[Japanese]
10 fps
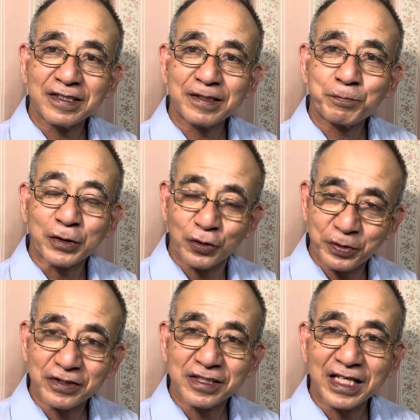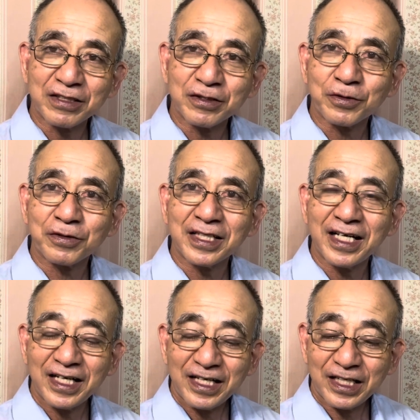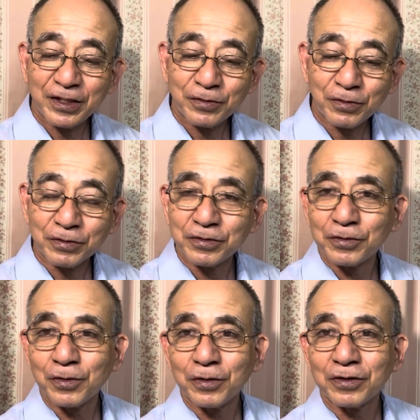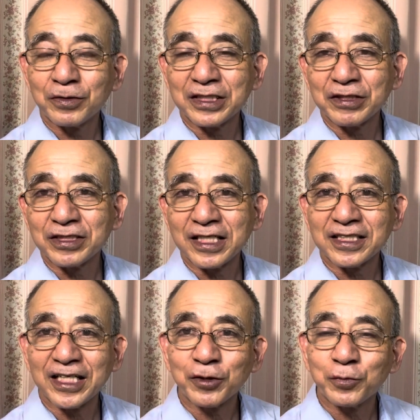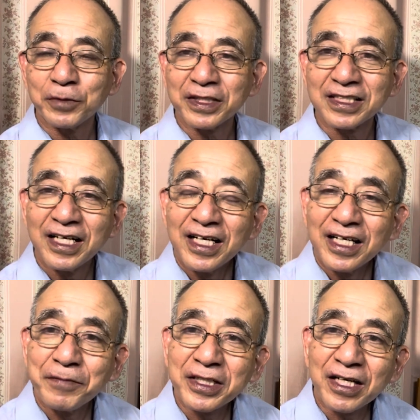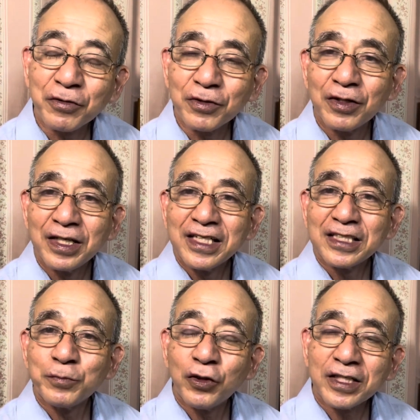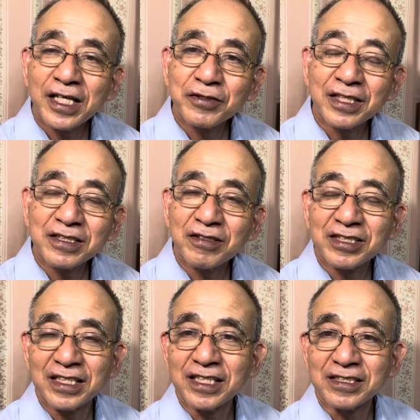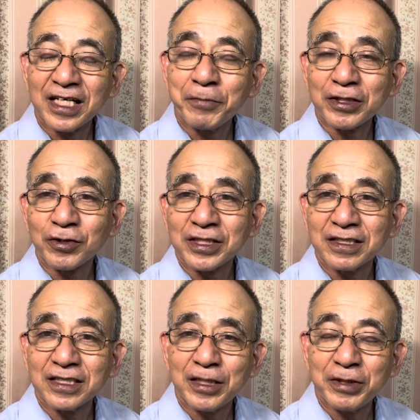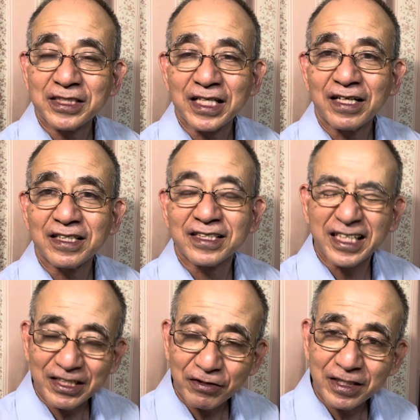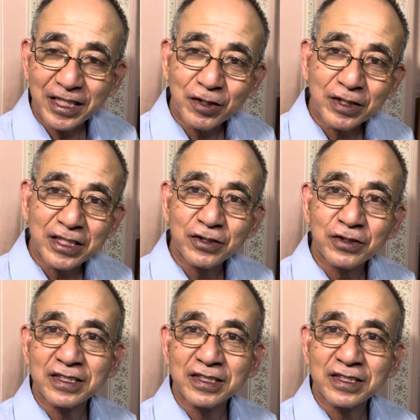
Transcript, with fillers: まあ、トピックスがあるということで、えー、ウォッチングしていきたいと思います。えー、また、この、新防衛研究チャンネルさんですね、マットさん、TV さん、最近はネット大衆、